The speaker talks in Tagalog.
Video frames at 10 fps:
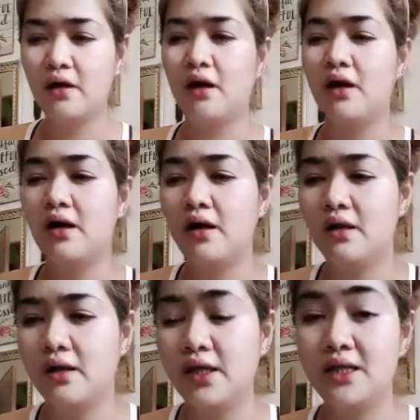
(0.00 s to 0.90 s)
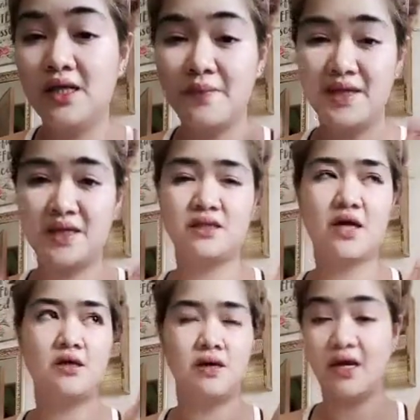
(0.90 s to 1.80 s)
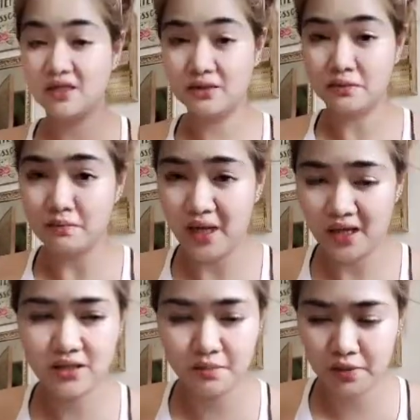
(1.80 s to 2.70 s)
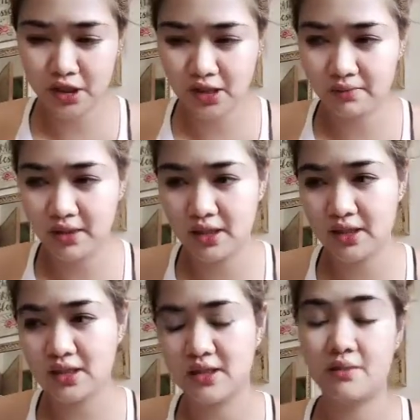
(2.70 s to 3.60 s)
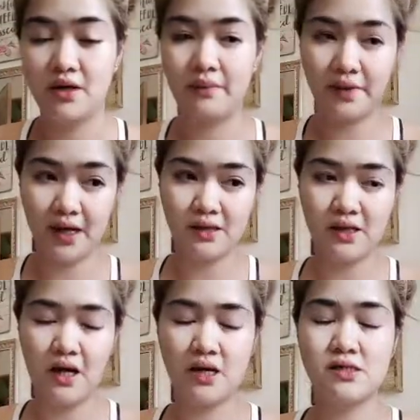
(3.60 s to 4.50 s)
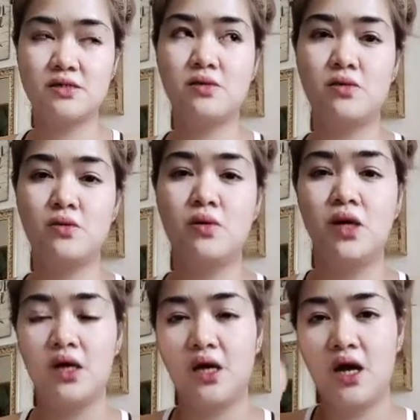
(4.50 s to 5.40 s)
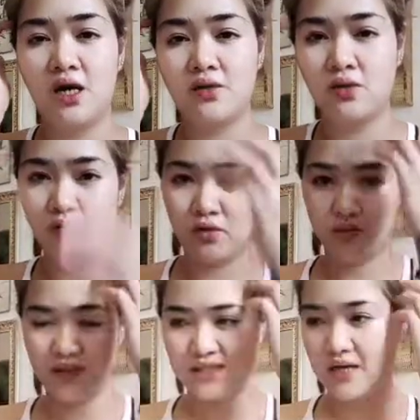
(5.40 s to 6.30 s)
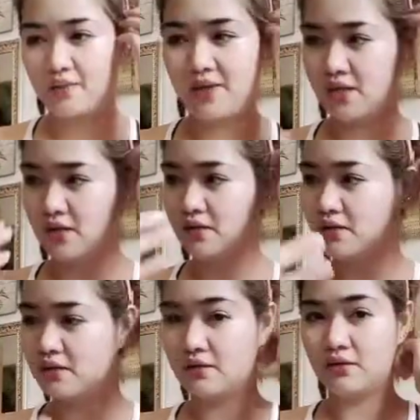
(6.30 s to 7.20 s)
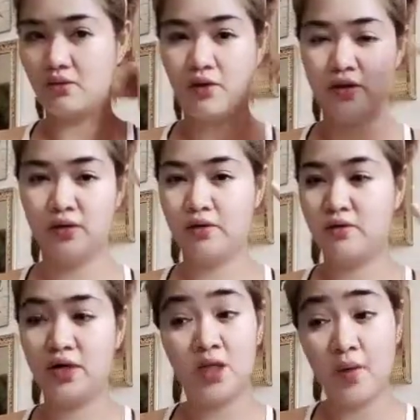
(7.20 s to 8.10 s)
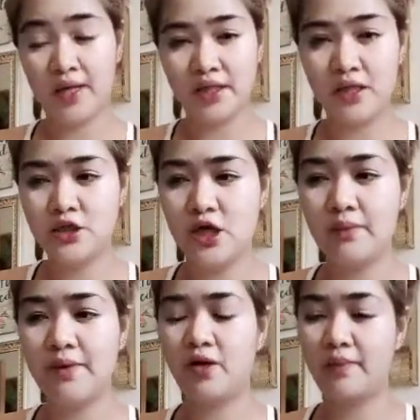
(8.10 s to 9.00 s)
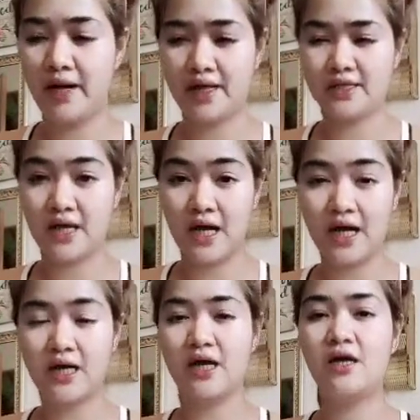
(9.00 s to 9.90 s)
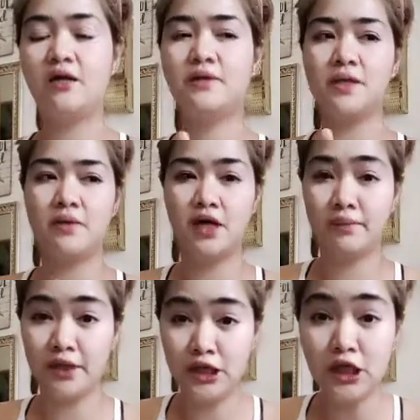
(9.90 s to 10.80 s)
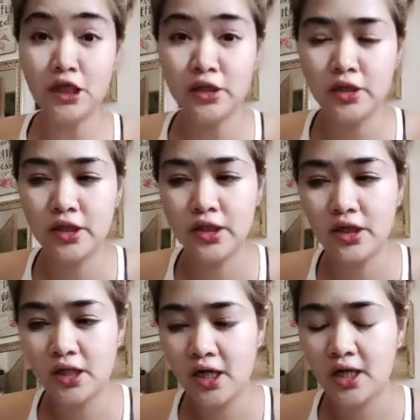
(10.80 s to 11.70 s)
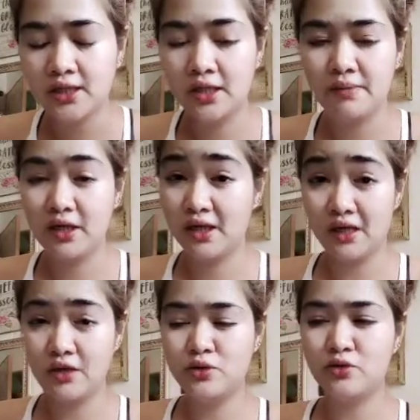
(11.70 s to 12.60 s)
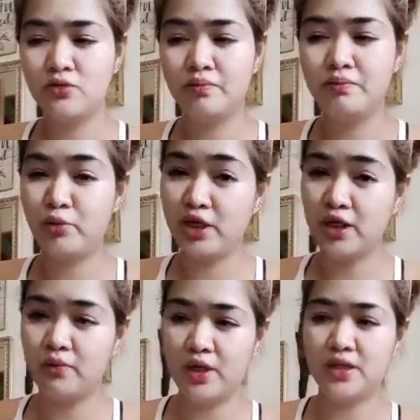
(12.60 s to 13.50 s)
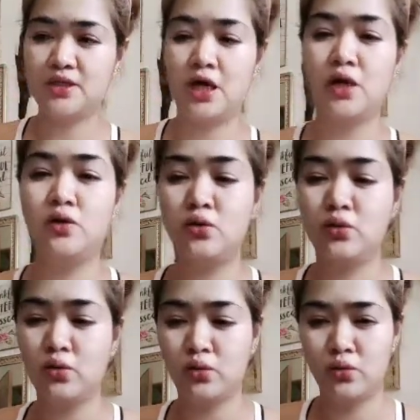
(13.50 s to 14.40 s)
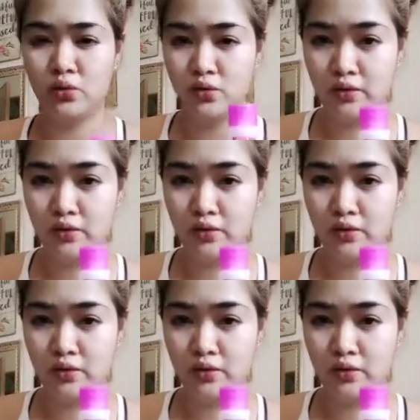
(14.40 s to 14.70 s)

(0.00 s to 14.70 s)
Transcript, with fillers: Uh, hindi naman kasi tayo ex expert pagdating sa mga products. So, ayoko magsabi ng kung ano-anong ginawa nila dyan. Pero para sa akin, sa mga beginner na magre-rejuve, pwedeng-pwede sa inyo itong